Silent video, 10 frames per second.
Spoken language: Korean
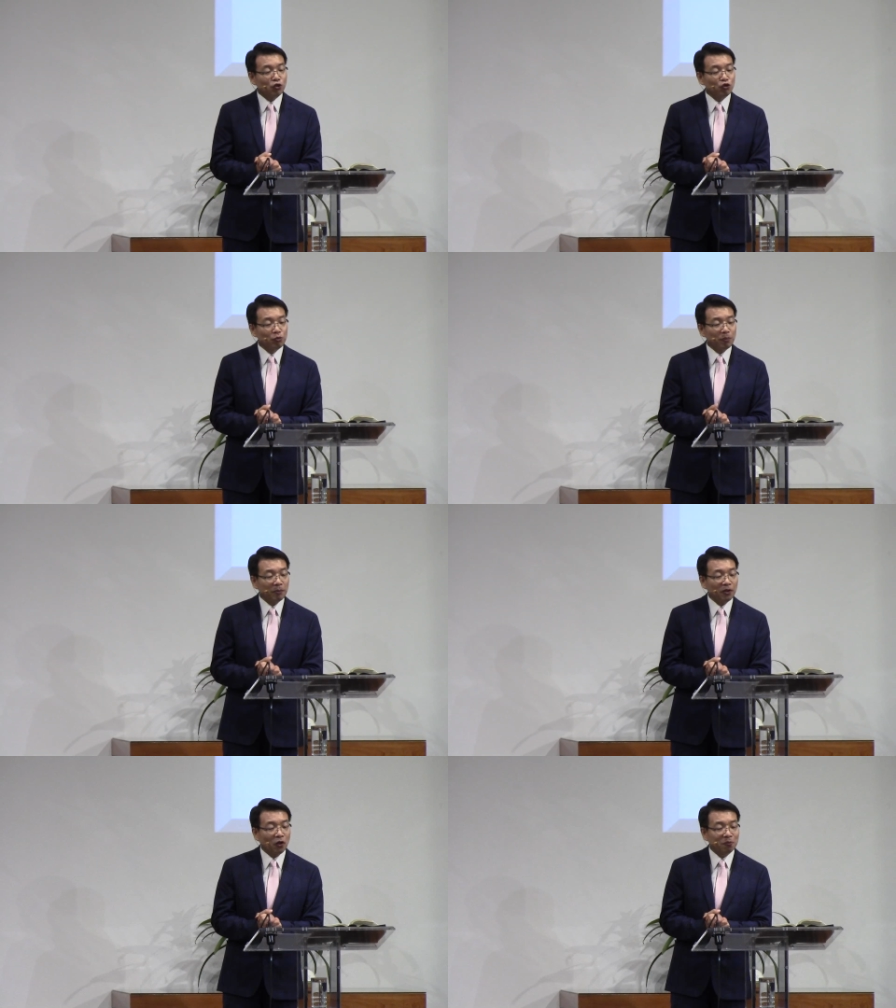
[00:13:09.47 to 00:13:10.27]

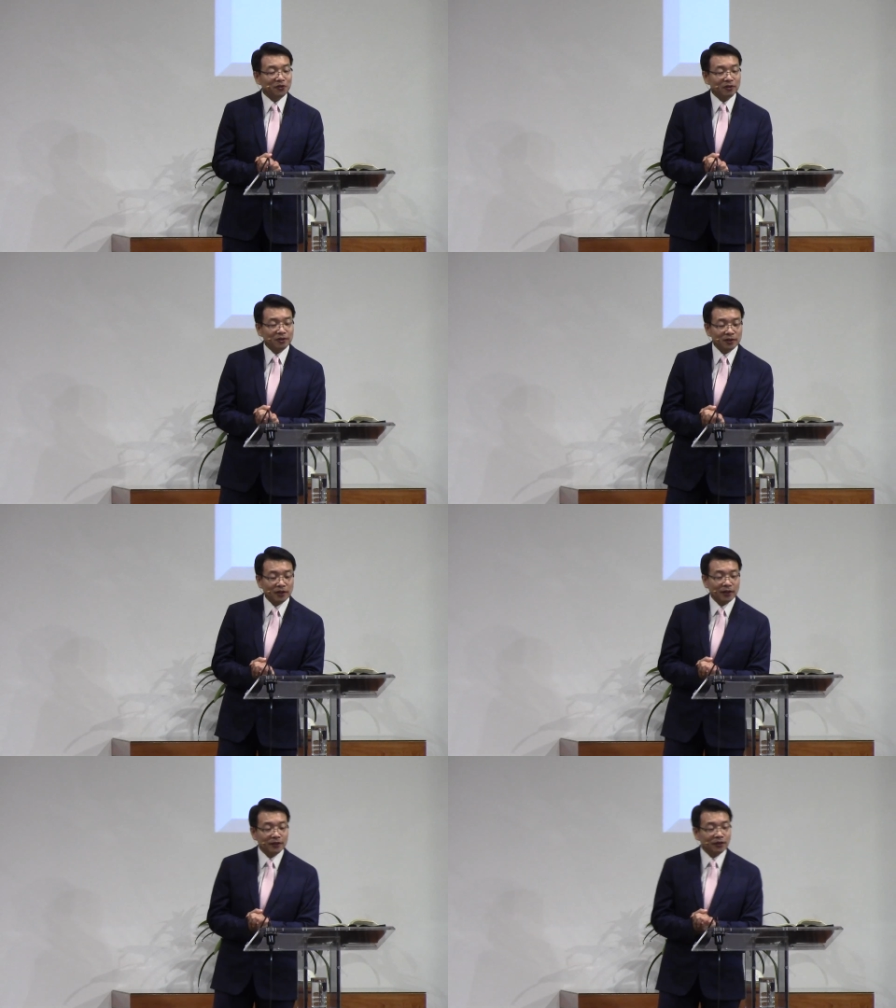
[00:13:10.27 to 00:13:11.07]
율법이 없었을
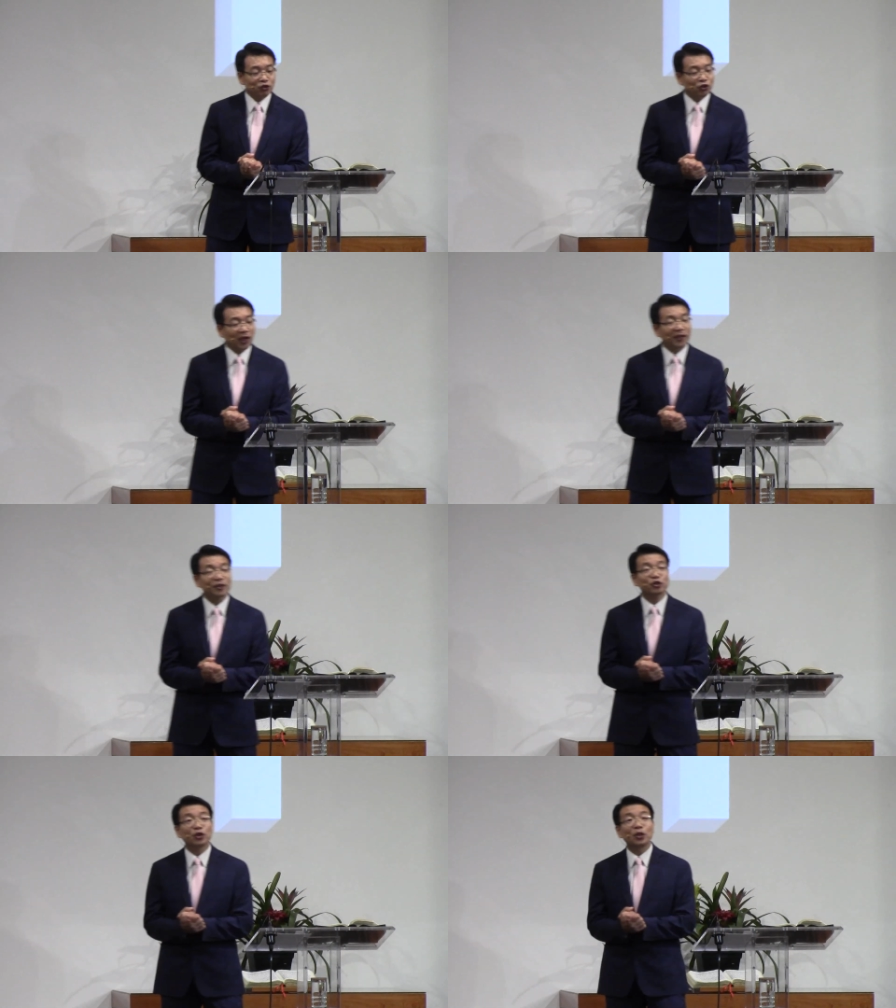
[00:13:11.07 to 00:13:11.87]
때에는
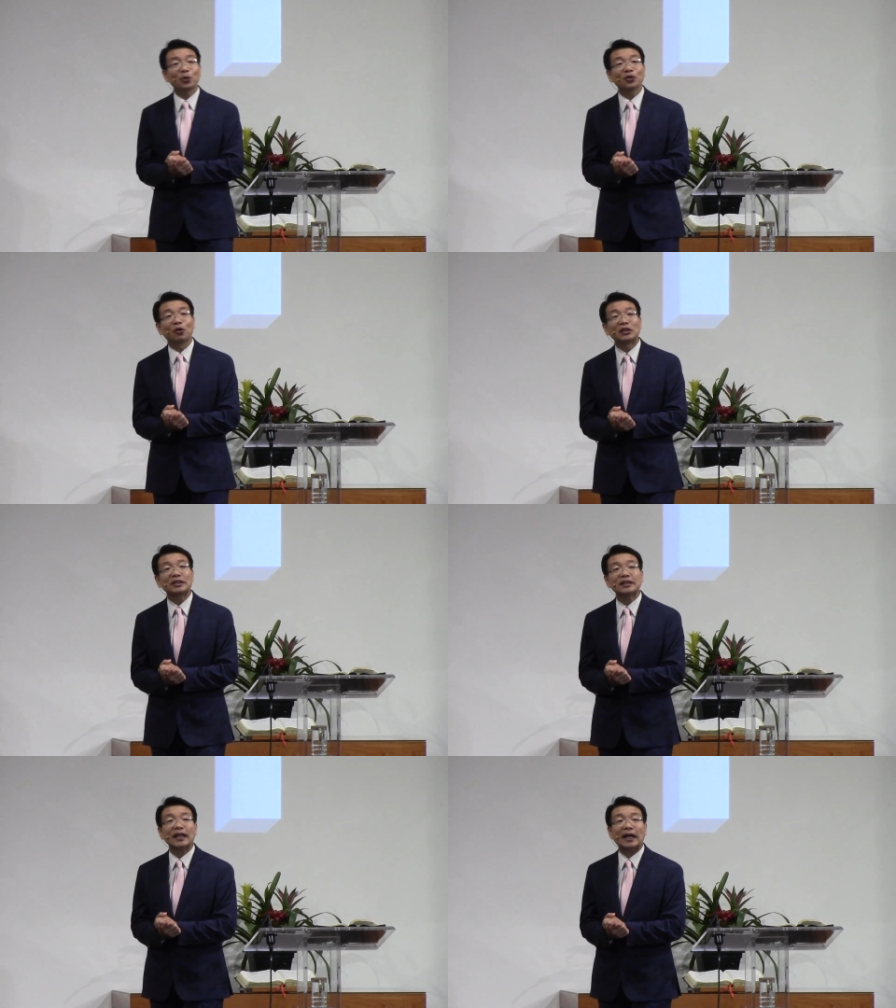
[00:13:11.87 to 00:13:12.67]
죄를 죄로
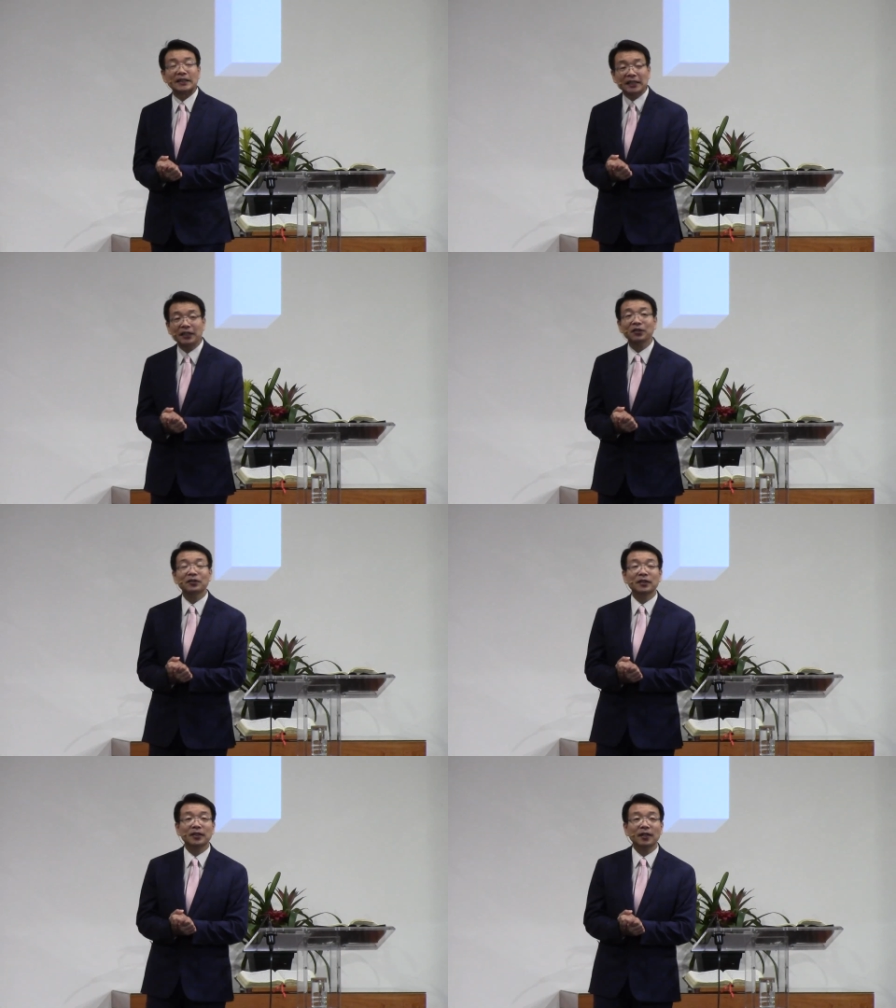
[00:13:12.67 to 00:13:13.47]
여기지
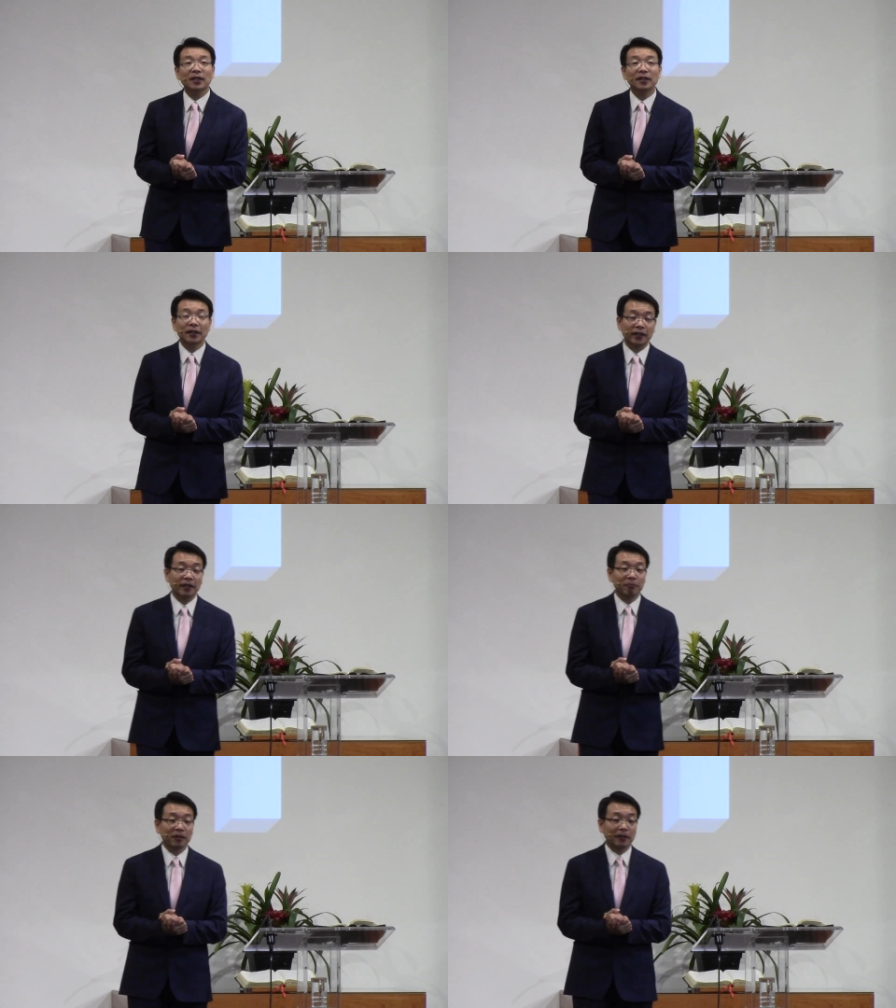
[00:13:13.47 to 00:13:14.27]
아니하였느니라
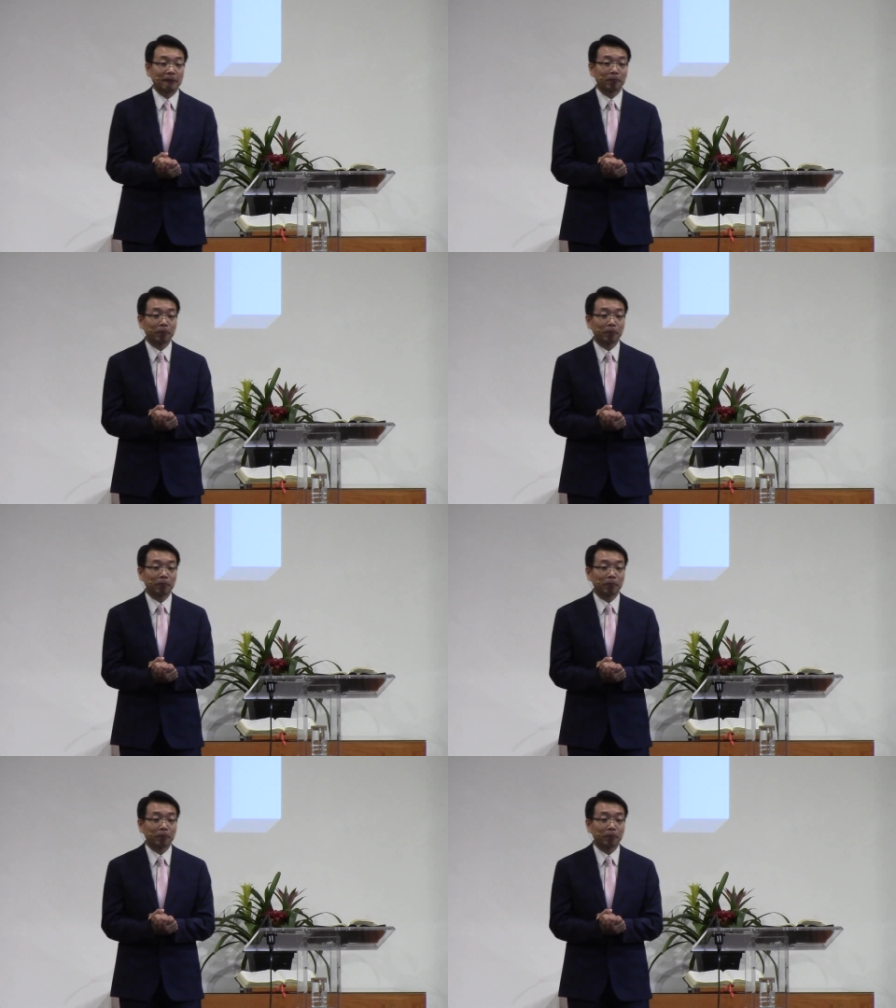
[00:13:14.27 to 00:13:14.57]
이야기를 합니다.